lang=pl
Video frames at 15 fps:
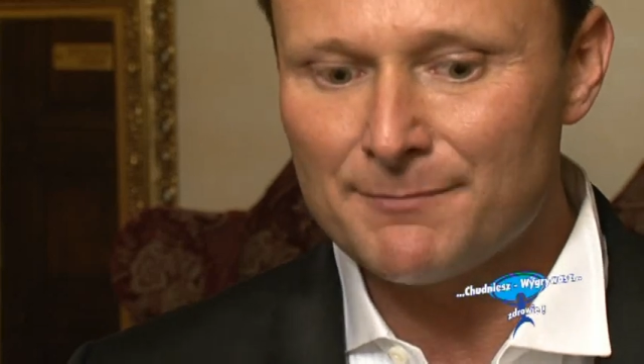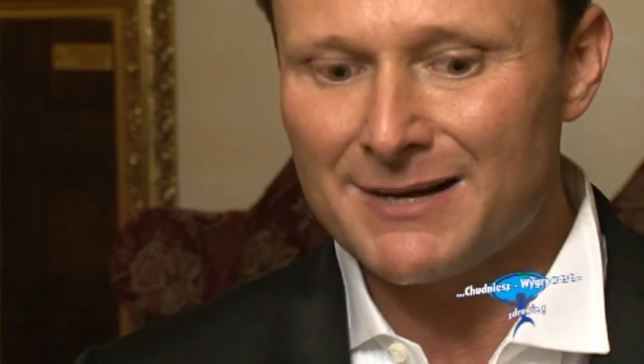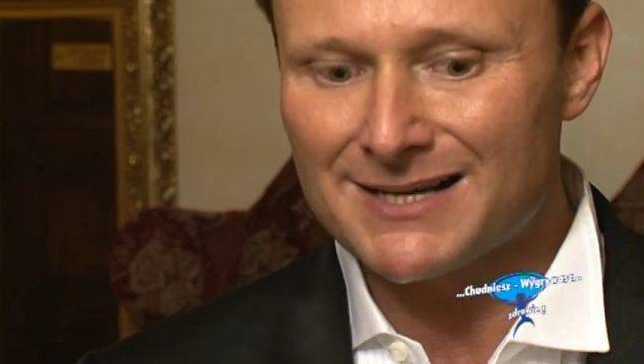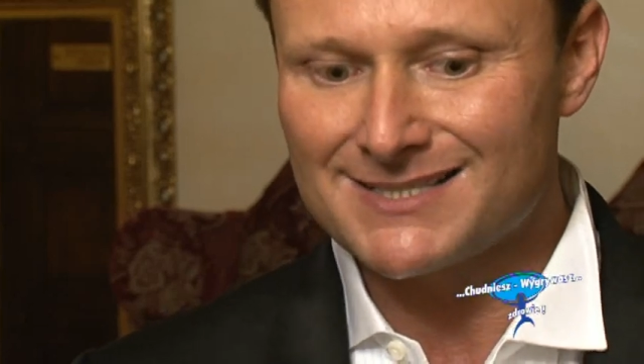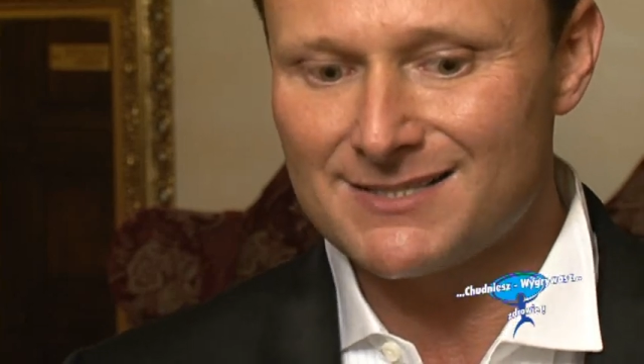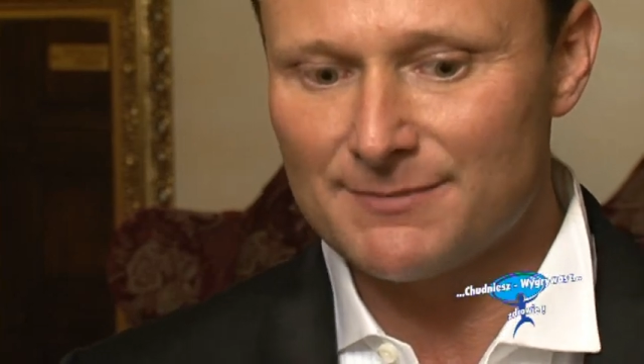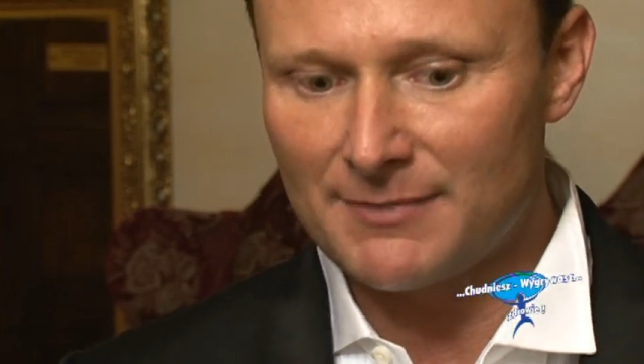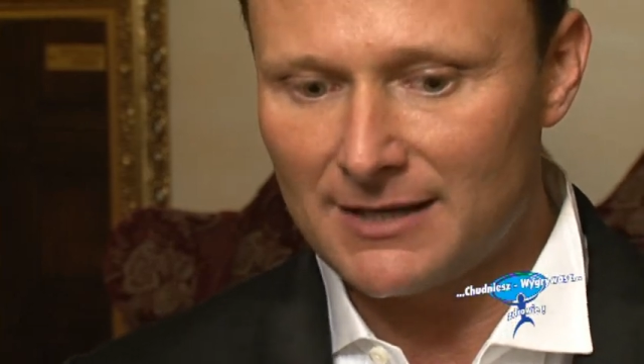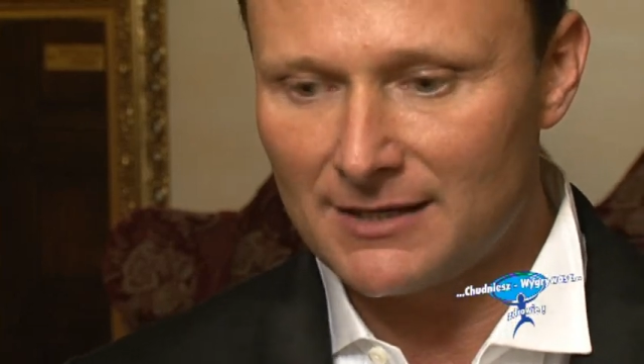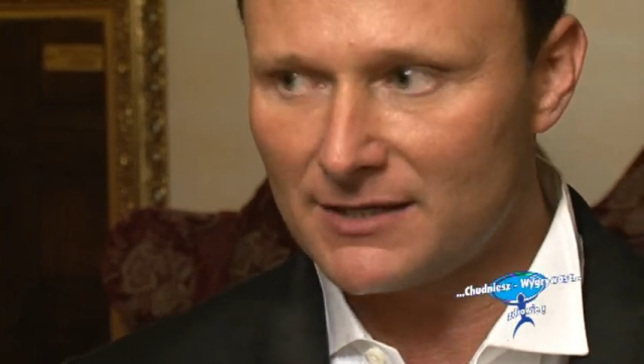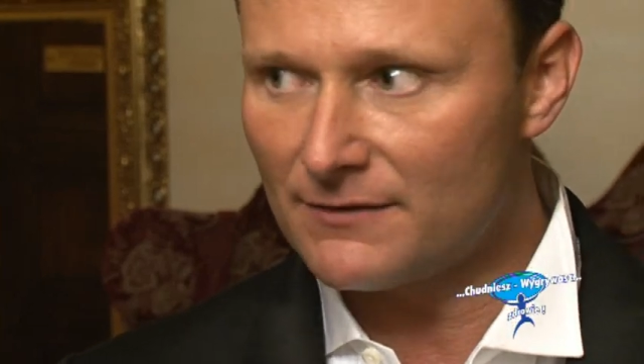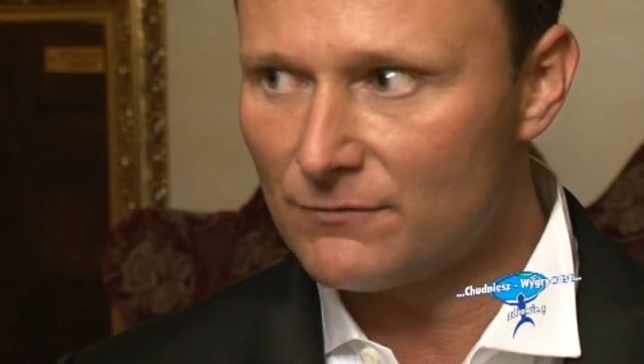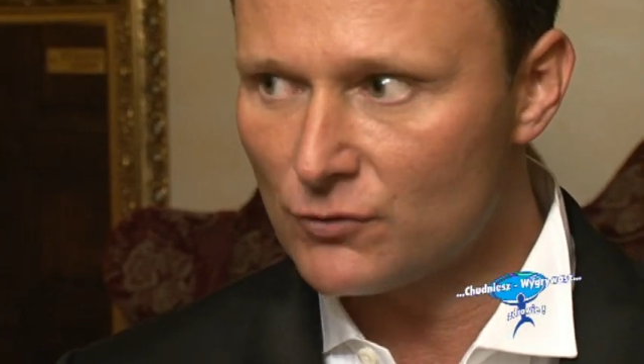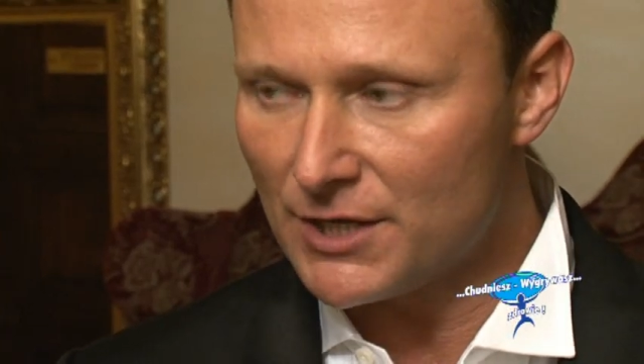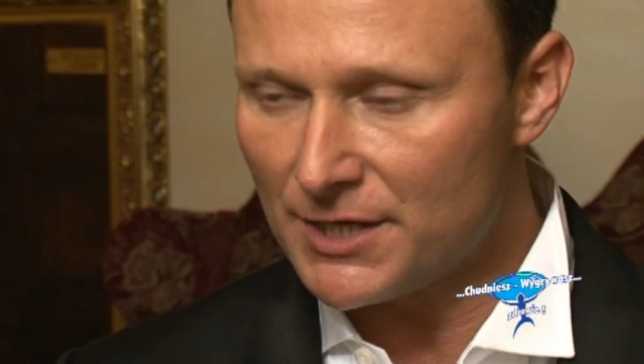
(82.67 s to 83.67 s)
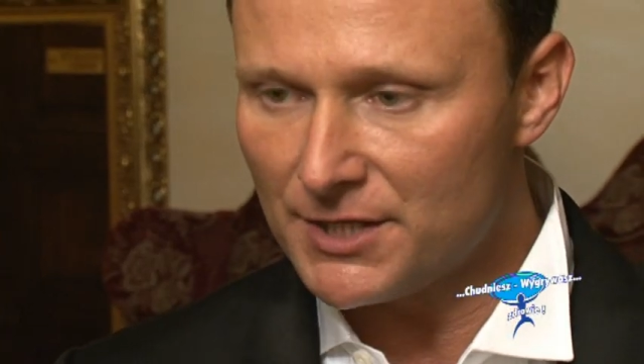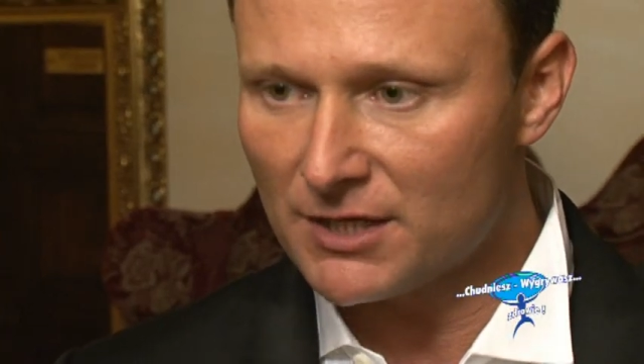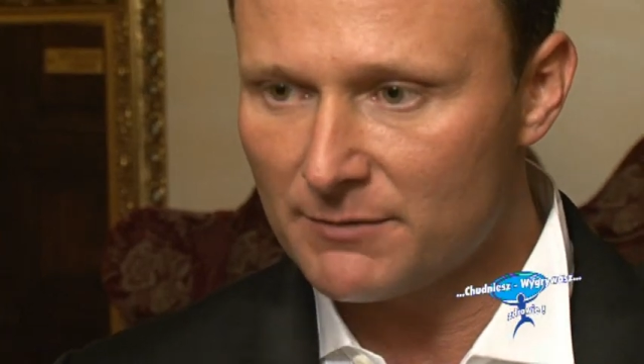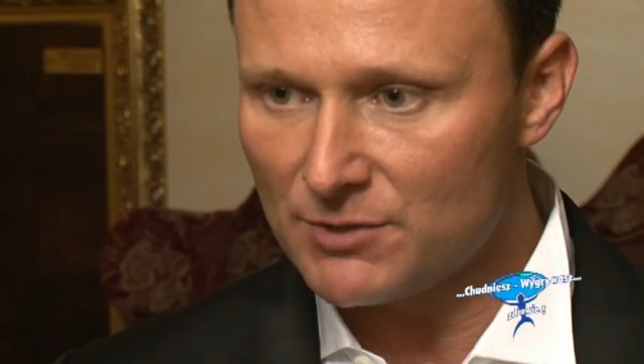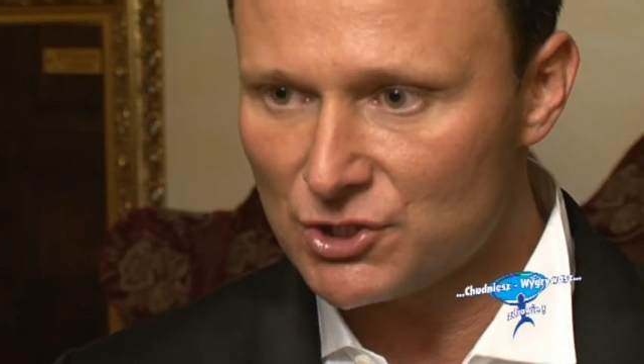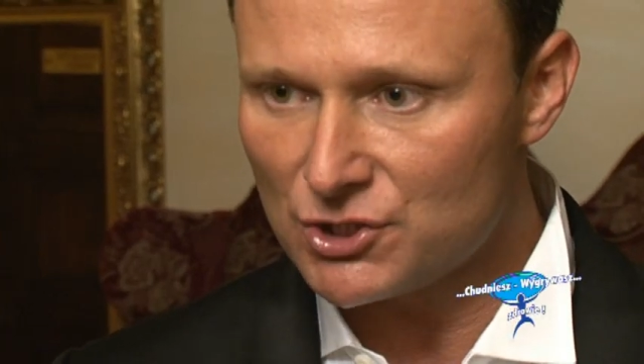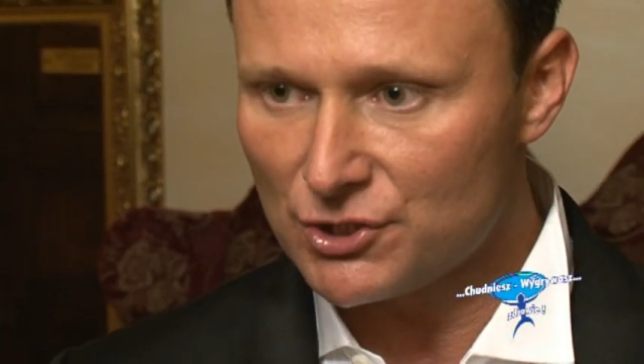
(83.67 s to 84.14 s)
maksymalne
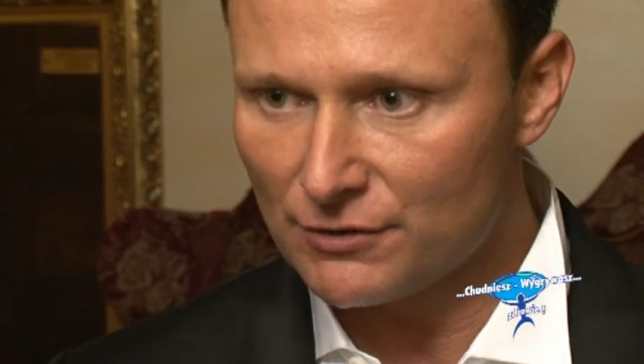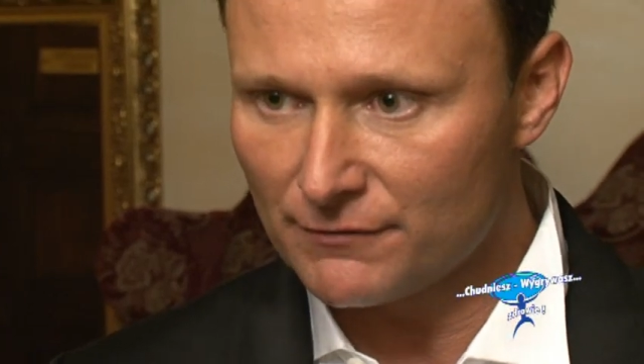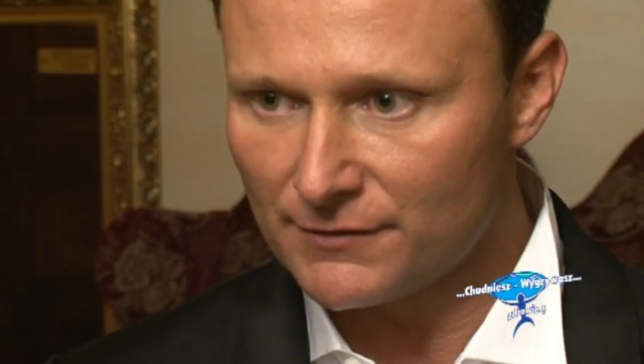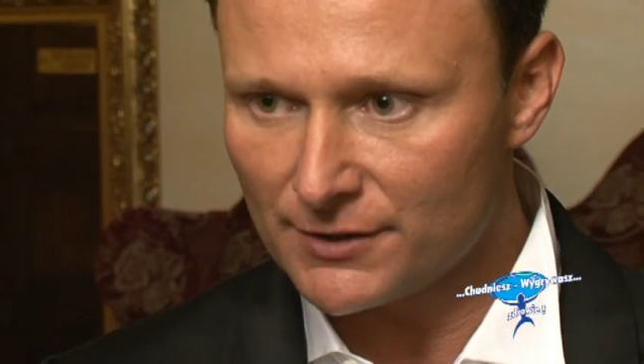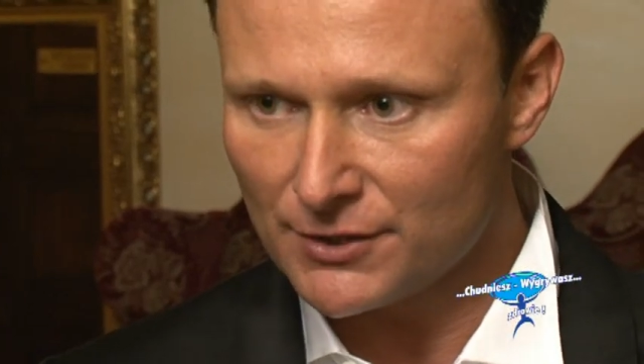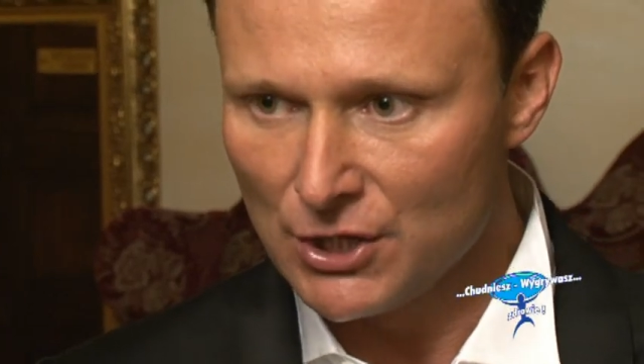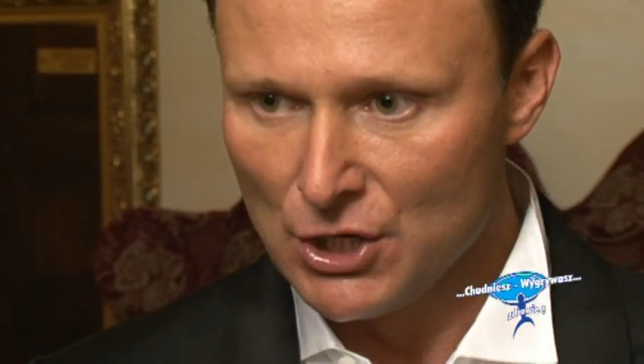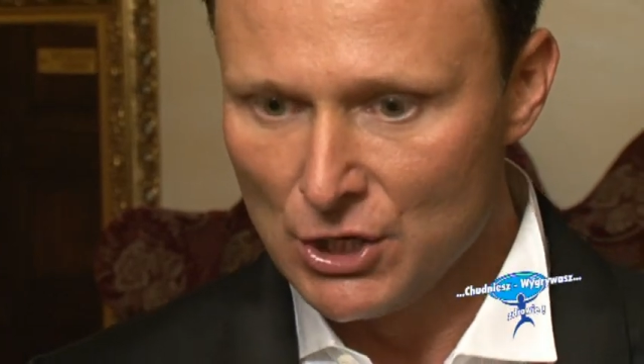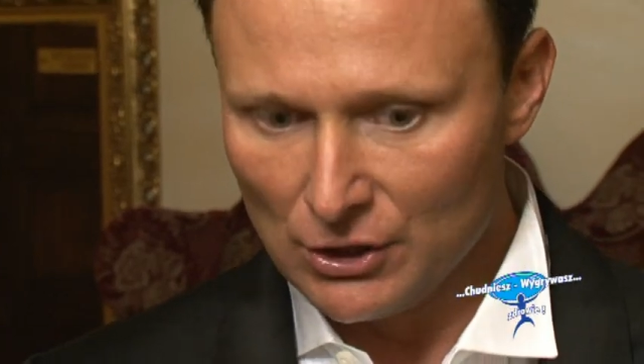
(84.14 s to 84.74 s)
włókienek mięśniowych,